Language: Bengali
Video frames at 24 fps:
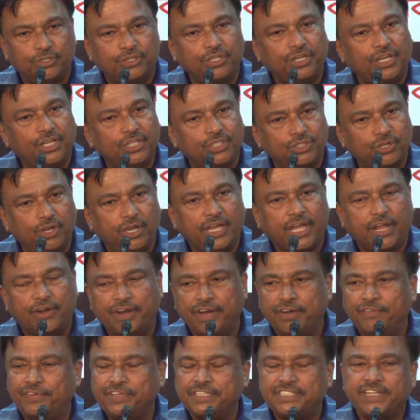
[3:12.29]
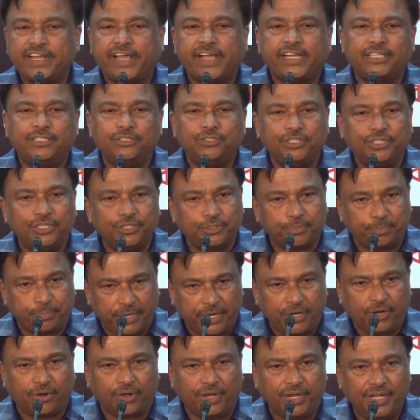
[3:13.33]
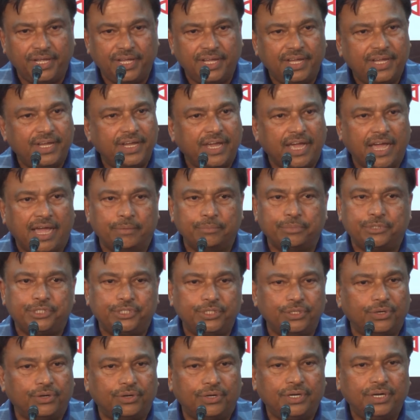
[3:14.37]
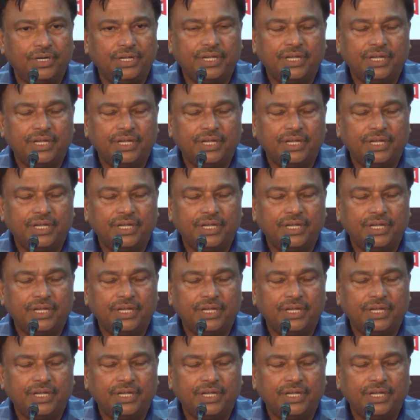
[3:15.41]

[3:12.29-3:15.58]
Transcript: যদি কিছু হয় কারণ ইনভেস্টিগেশন যদি কিছু বের হয় আই এম শিওর